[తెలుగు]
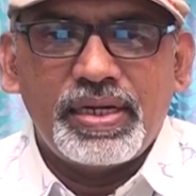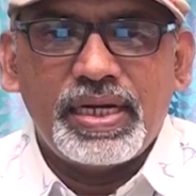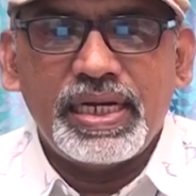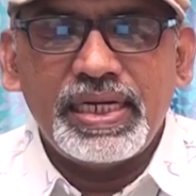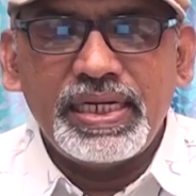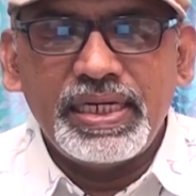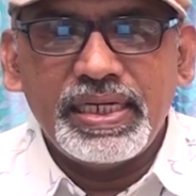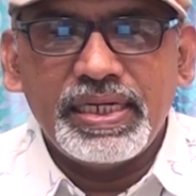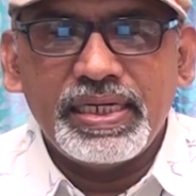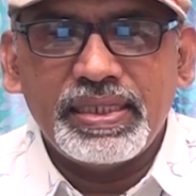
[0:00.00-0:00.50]

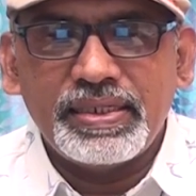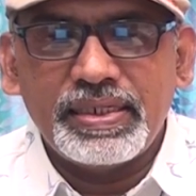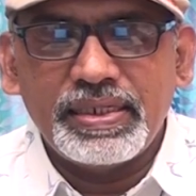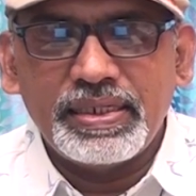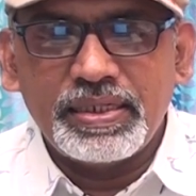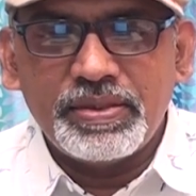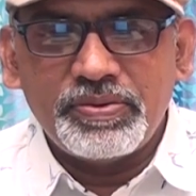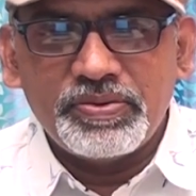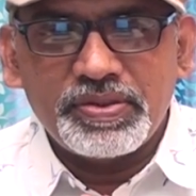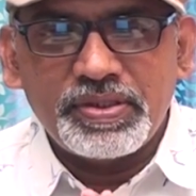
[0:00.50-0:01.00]
హాయ్ అండి
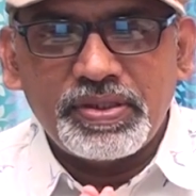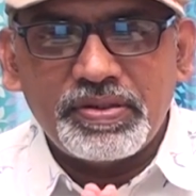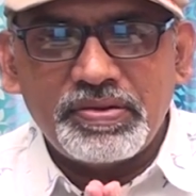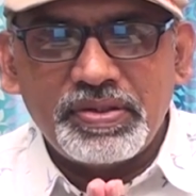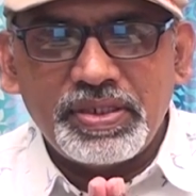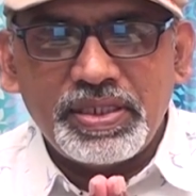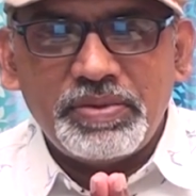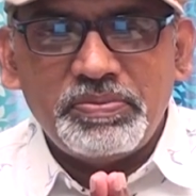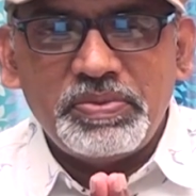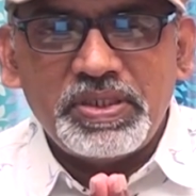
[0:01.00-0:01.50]
అందరికీ నమస్కారం
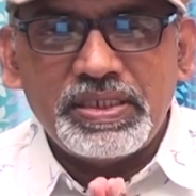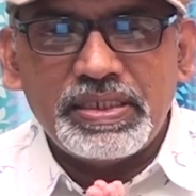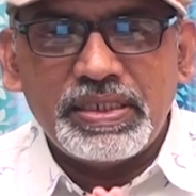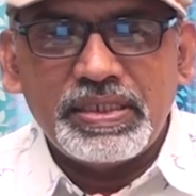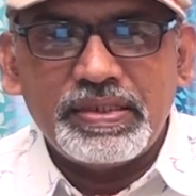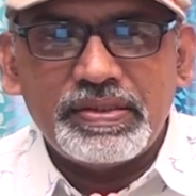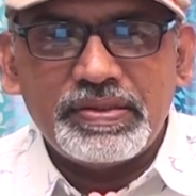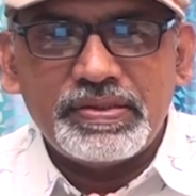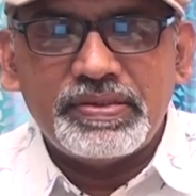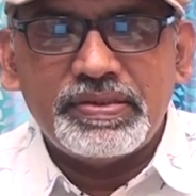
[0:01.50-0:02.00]
నేను మీ
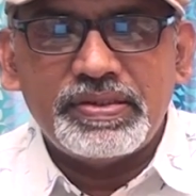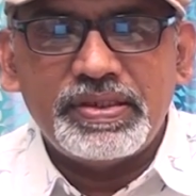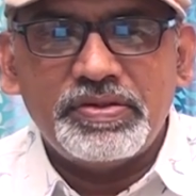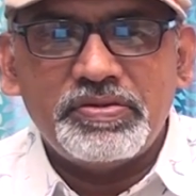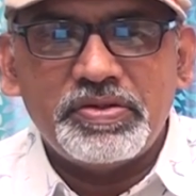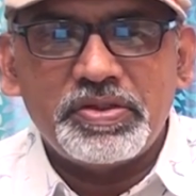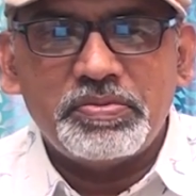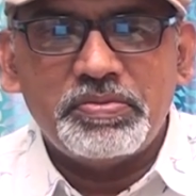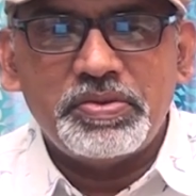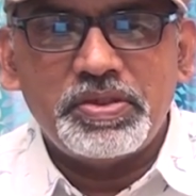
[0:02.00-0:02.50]
జర్నలిస్ట్
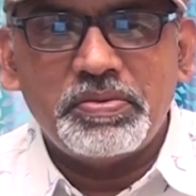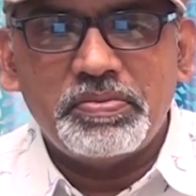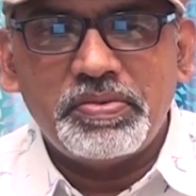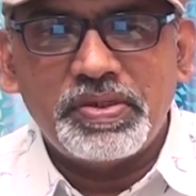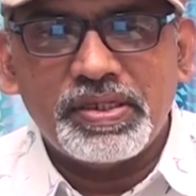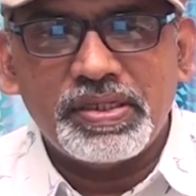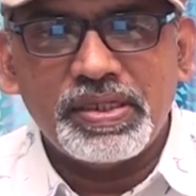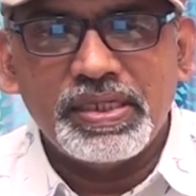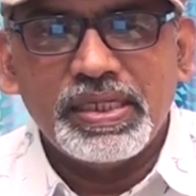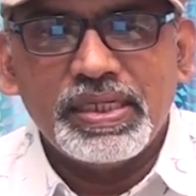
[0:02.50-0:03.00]
శ్రీనివాస్
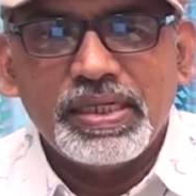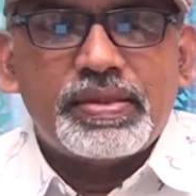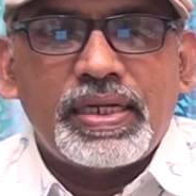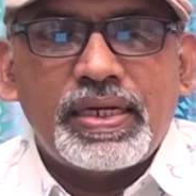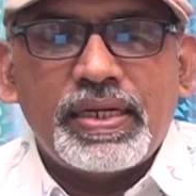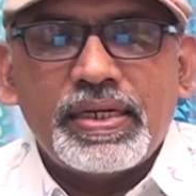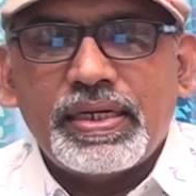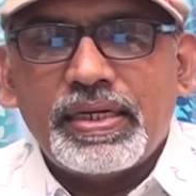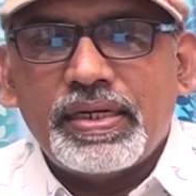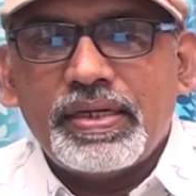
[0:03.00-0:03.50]
మిత్రపాటి
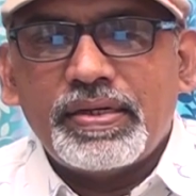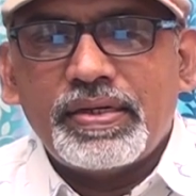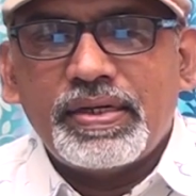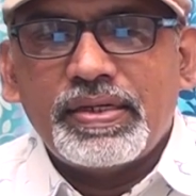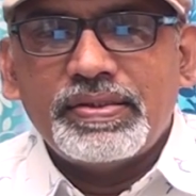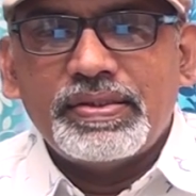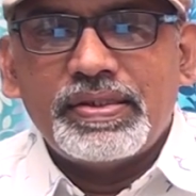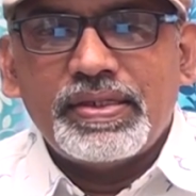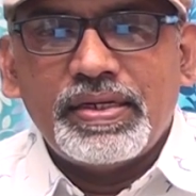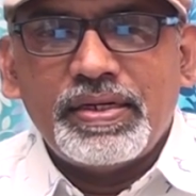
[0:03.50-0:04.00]
తెలంగాణ
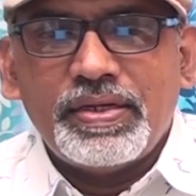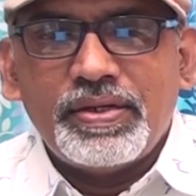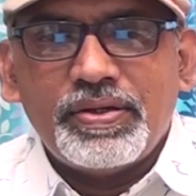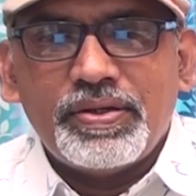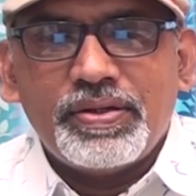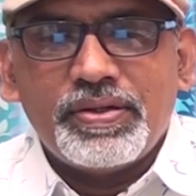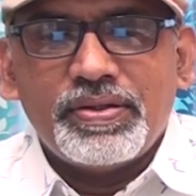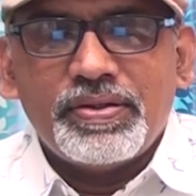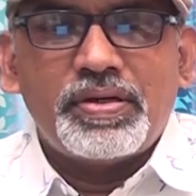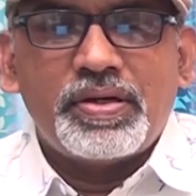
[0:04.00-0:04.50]
రాజకీయాల్లో
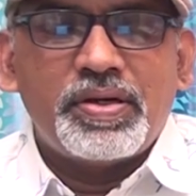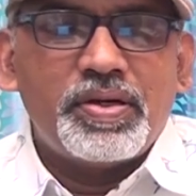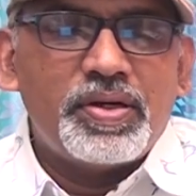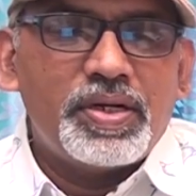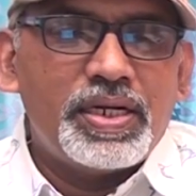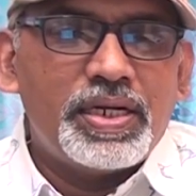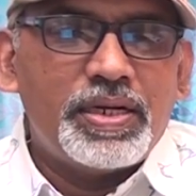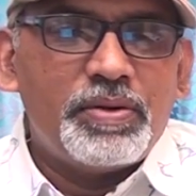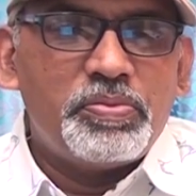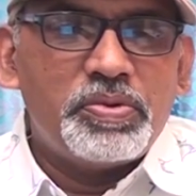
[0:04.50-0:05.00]

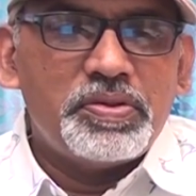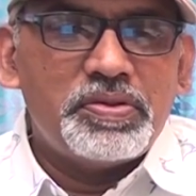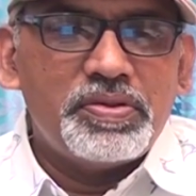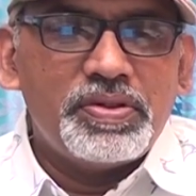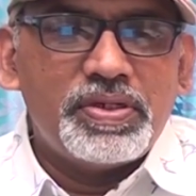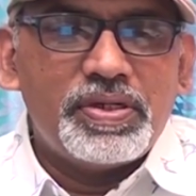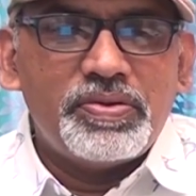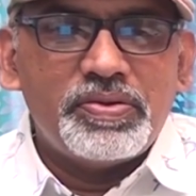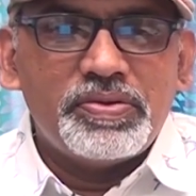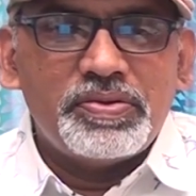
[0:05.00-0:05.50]
కరోనా
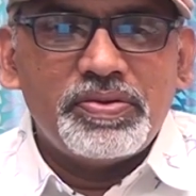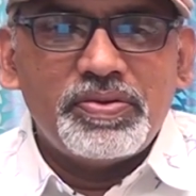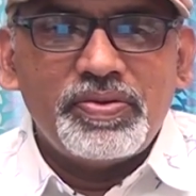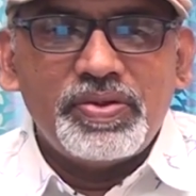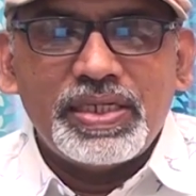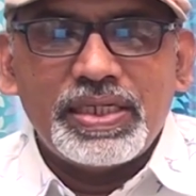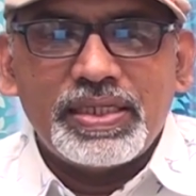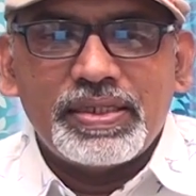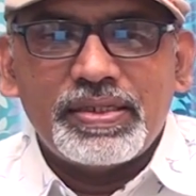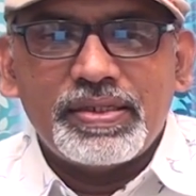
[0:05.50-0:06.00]
నేపథ్యం కావచ్చు
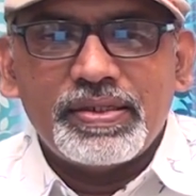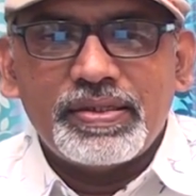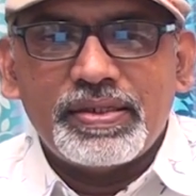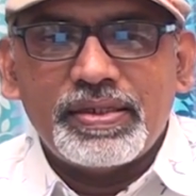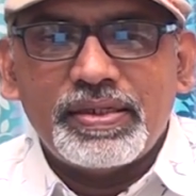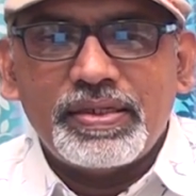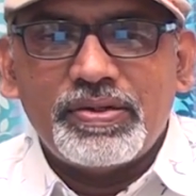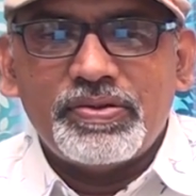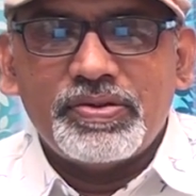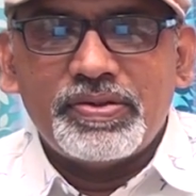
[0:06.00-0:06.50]
ఇంక
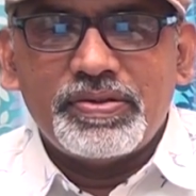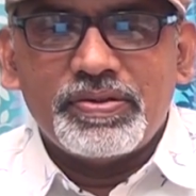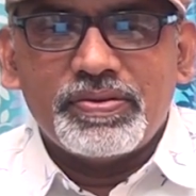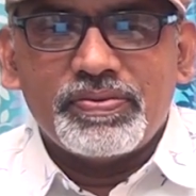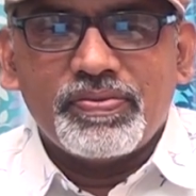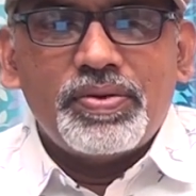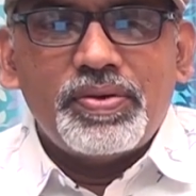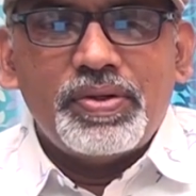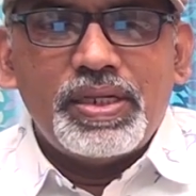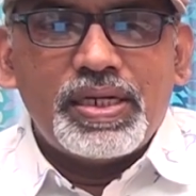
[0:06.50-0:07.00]
ఇతరత్ర కావచ్చు
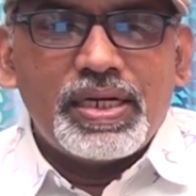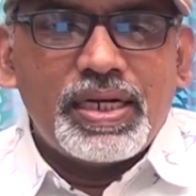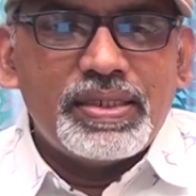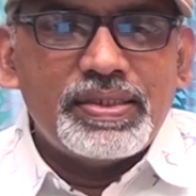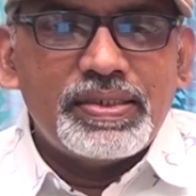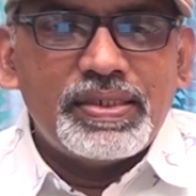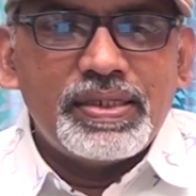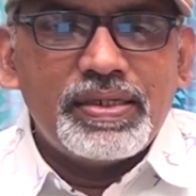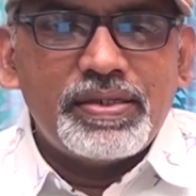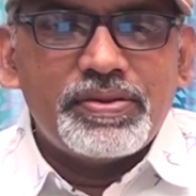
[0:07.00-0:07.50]
కొన్ని
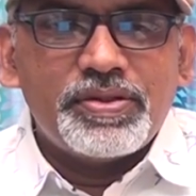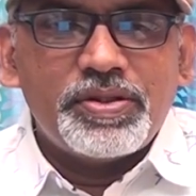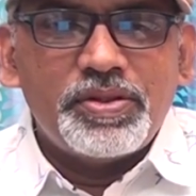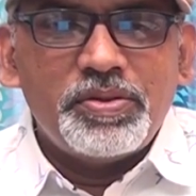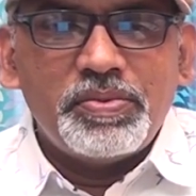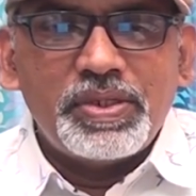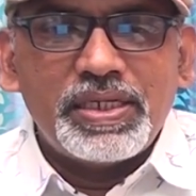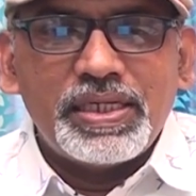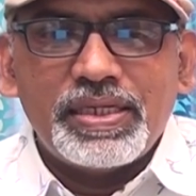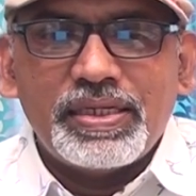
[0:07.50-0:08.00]
రాజకీయాలు
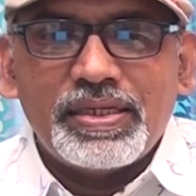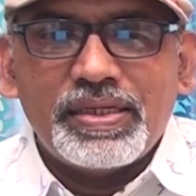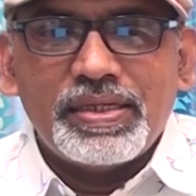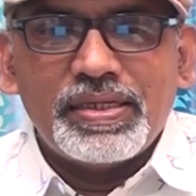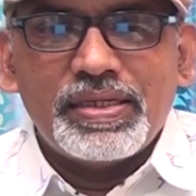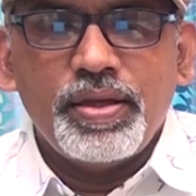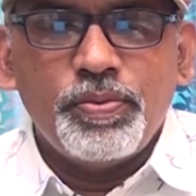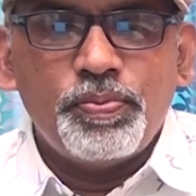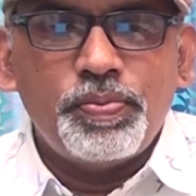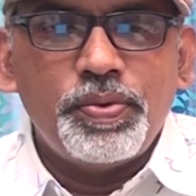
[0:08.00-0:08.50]
సర్దు మనకి
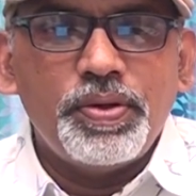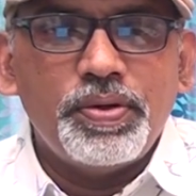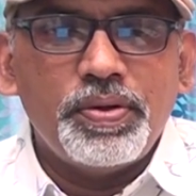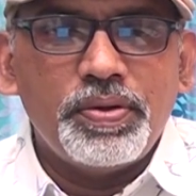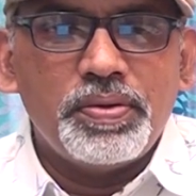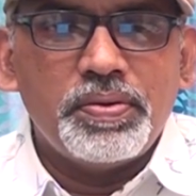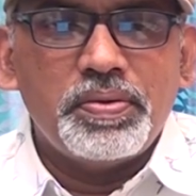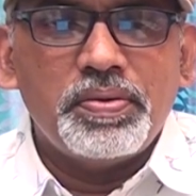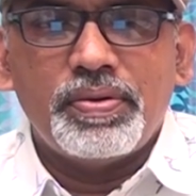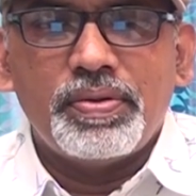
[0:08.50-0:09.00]
ఎప్పుడు
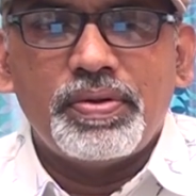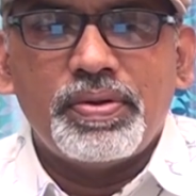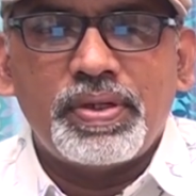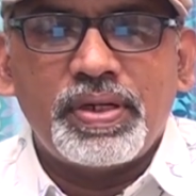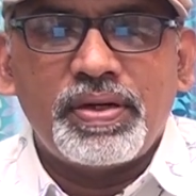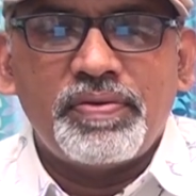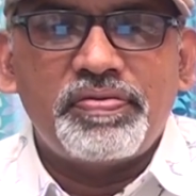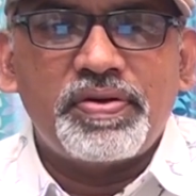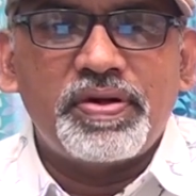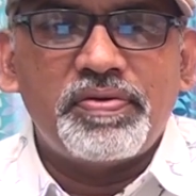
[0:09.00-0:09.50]

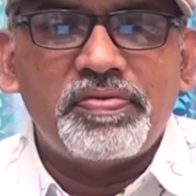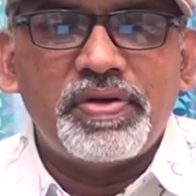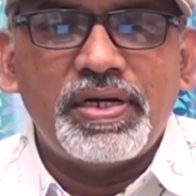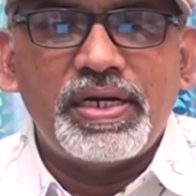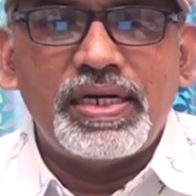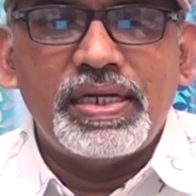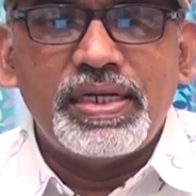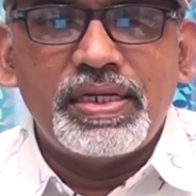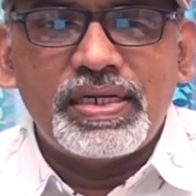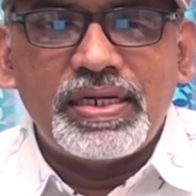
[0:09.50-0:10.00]
రఫ్ రఫ్లాడే